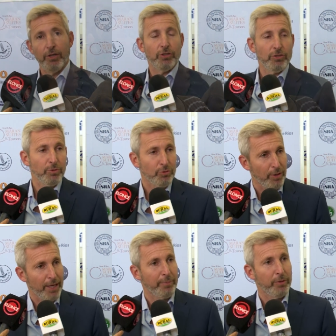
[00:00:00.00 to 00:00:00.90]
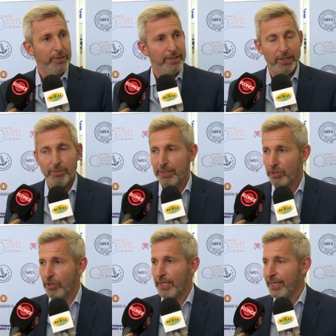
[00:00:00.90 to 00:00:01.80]
Ríos, que somos una de las provincias con
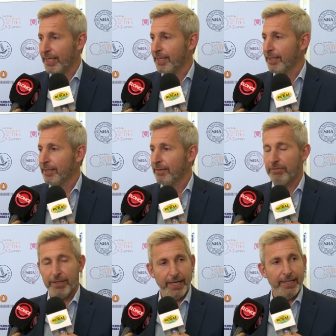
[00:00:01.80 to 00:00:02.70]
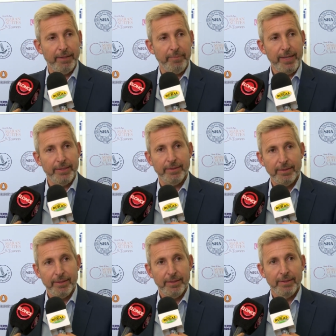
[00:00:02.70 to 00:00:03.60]
mayor carga fiscal del país,
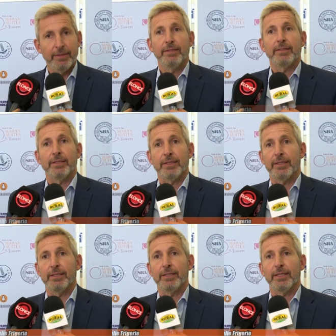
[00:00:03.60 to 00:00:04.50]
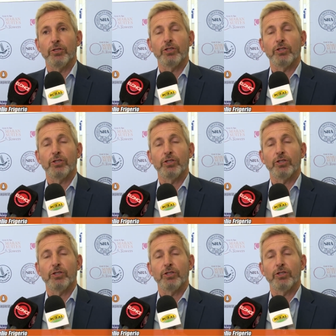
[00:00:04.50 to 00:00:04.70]
que, no